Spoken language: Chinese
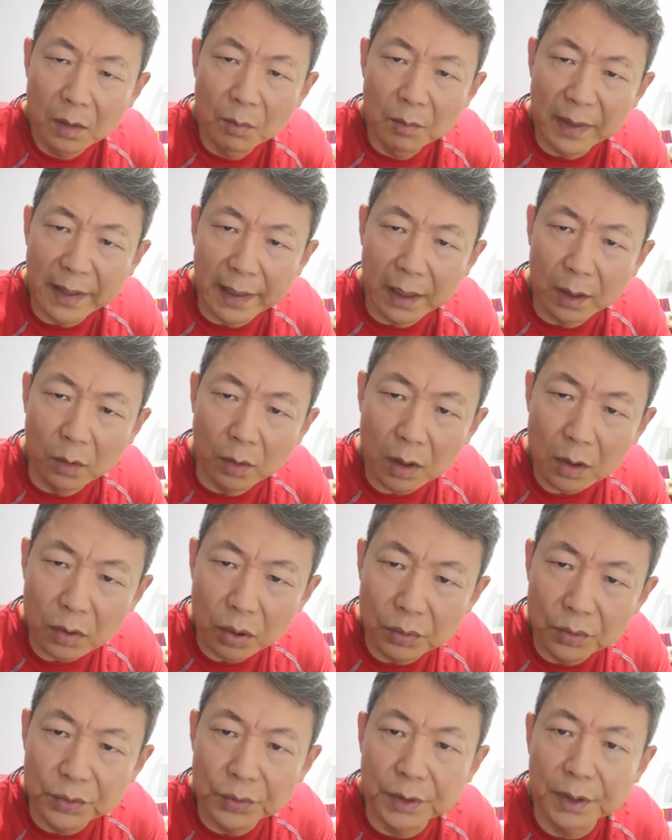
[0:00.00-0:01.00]
美国
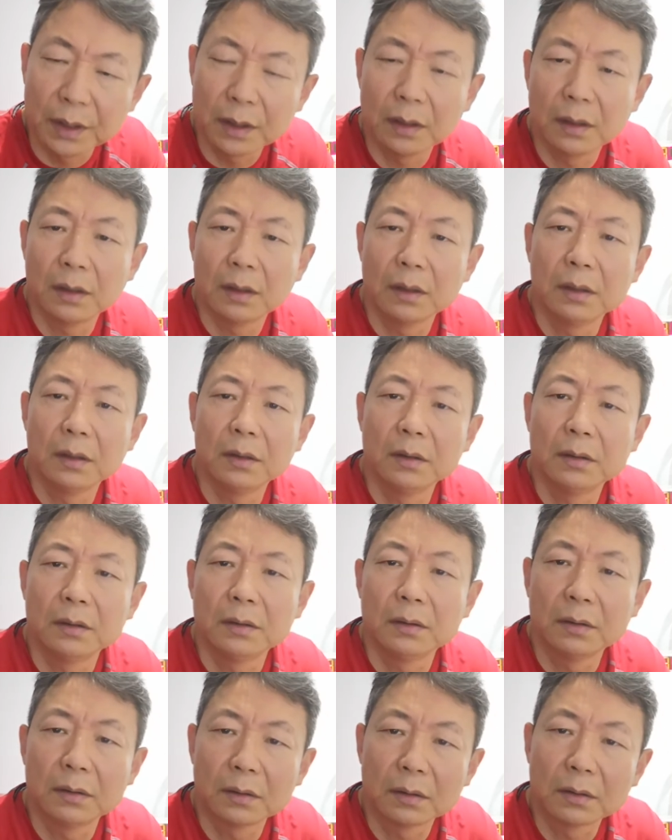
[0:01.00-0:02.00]
空军
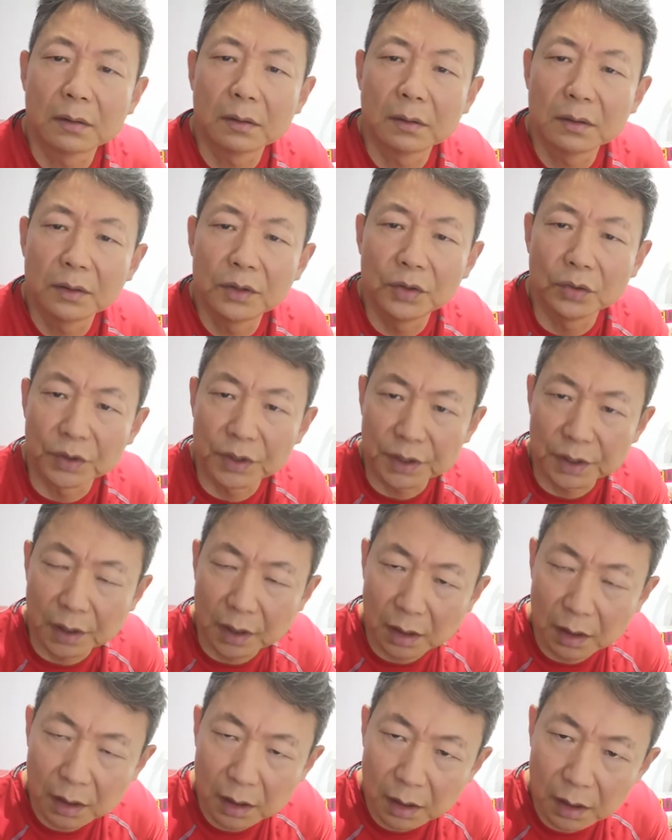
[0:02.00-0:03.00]
就
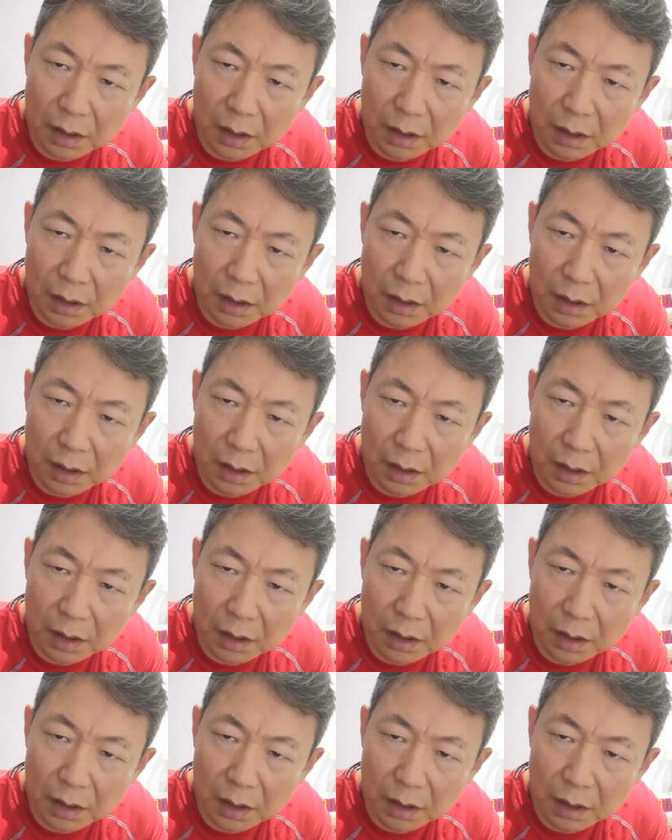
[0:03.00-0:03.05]
是